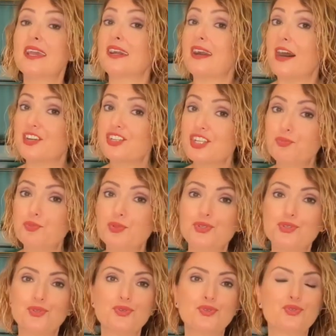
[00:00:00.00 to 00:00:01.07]
Karşıt
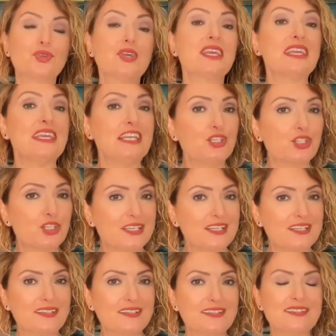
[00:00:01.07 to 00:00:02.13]
burcunuz
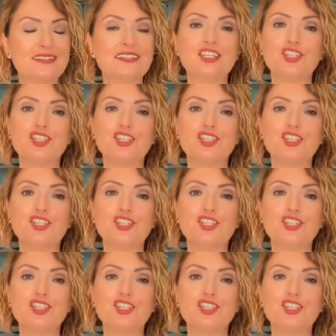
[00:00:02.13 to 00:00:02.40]
ilişkileriniz,